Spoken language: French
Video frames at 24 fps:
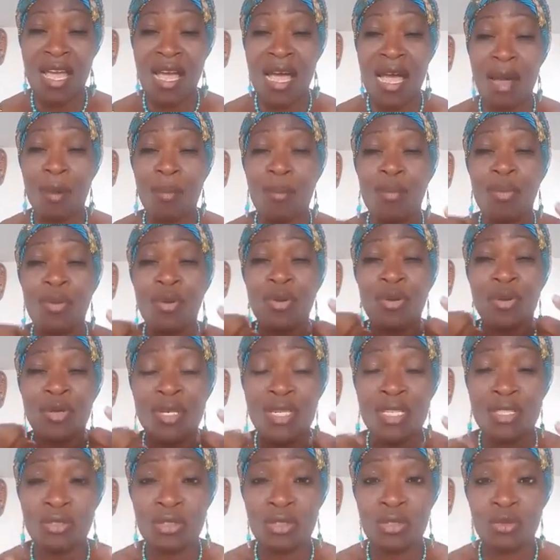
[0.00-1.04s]
à
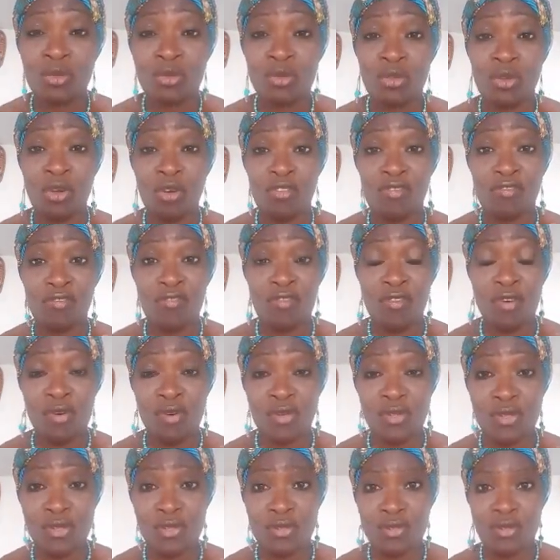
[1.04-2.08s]
pleurer de toutes leurs
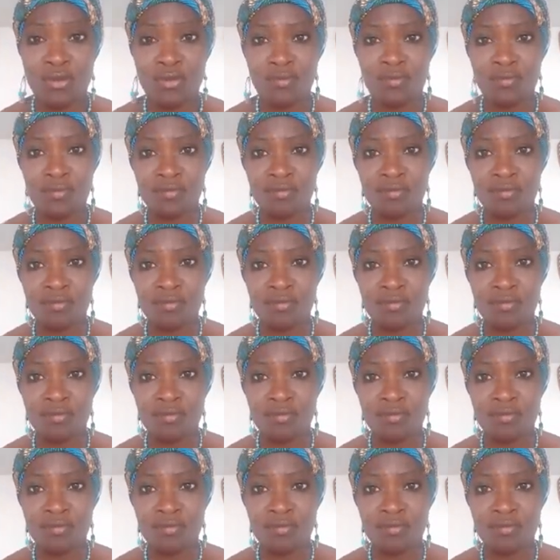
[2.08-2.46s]
forces.